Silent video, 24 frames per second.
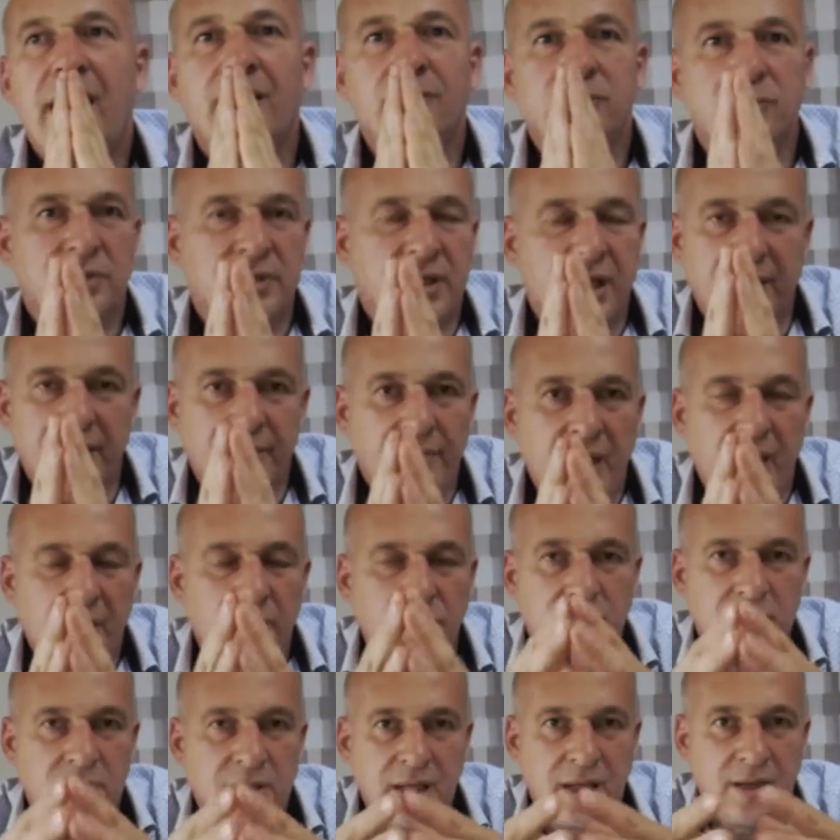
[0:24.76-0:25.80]
Un è
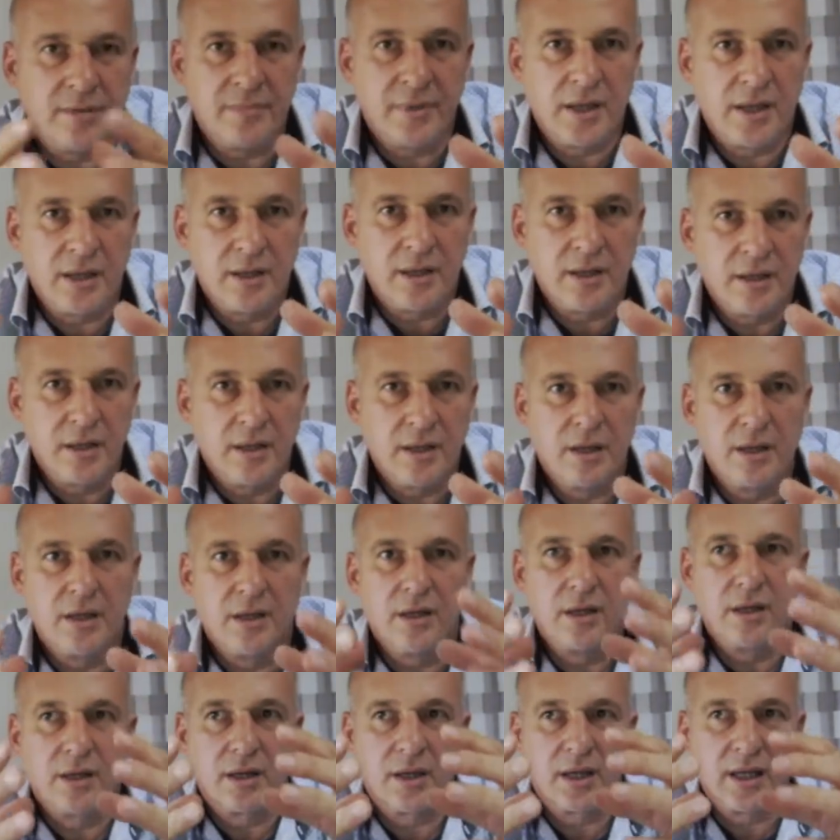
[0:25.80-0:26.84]
un tema
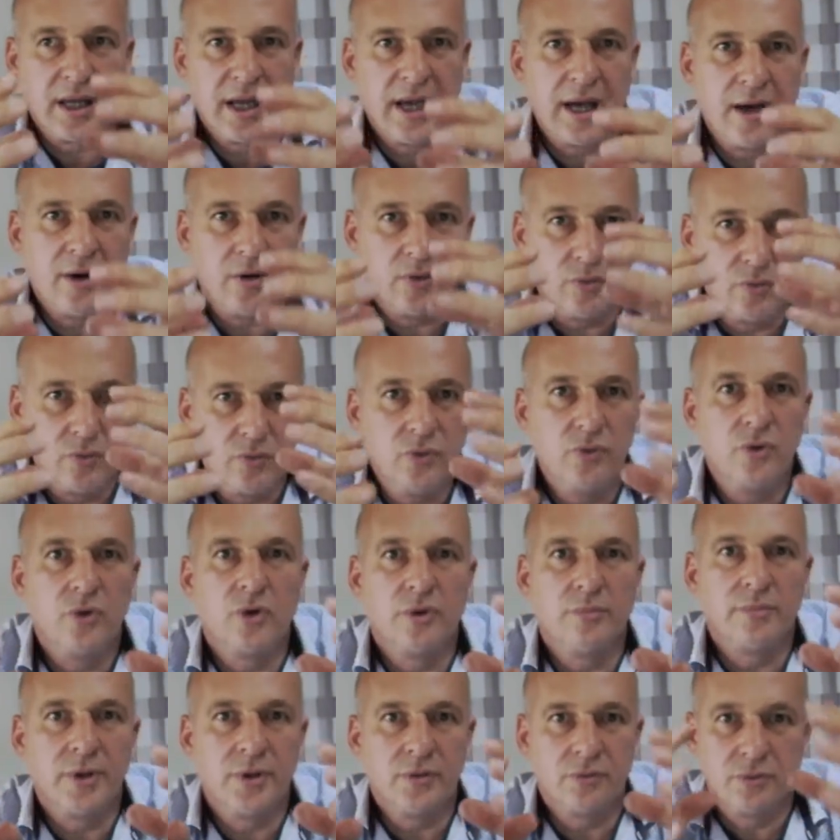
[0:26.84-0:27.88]
che ha un
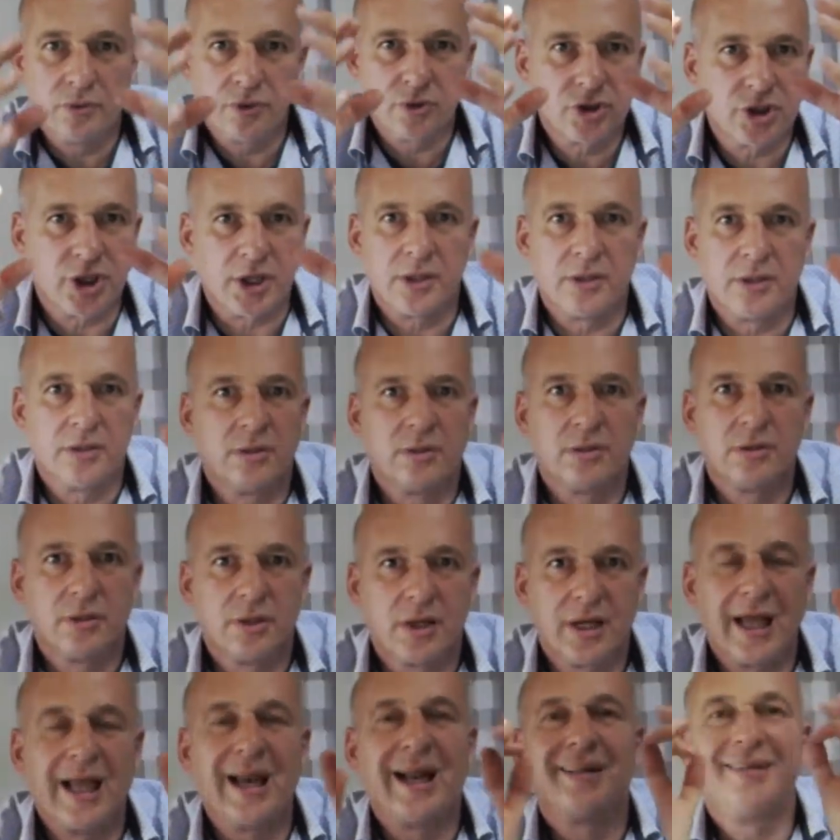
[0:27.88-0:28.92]
nome, un oggetto,
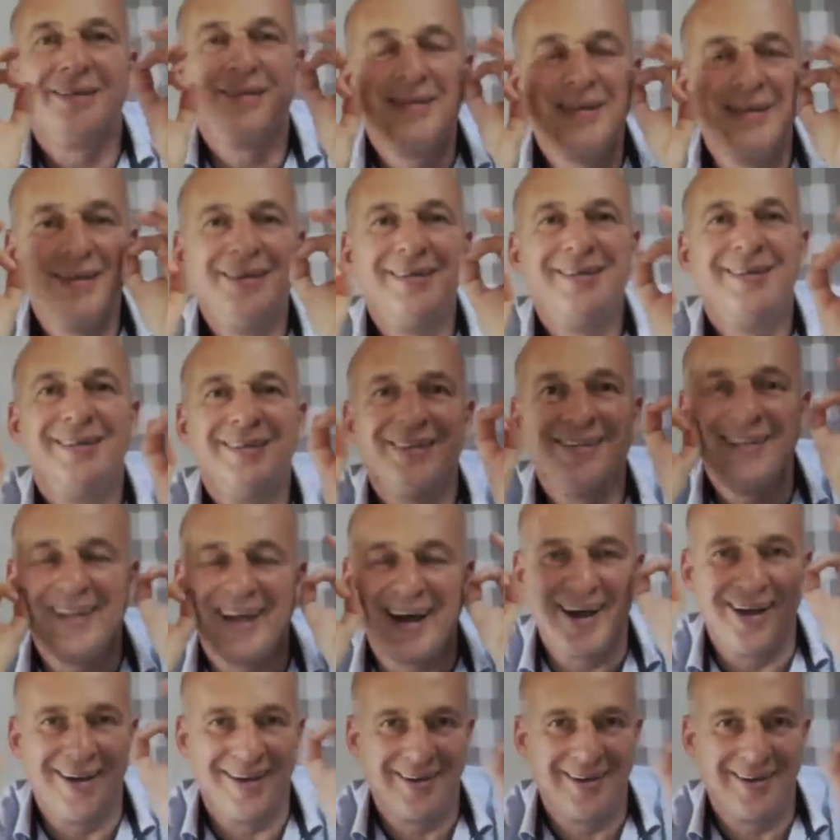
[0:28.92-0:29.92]
che è la dignità.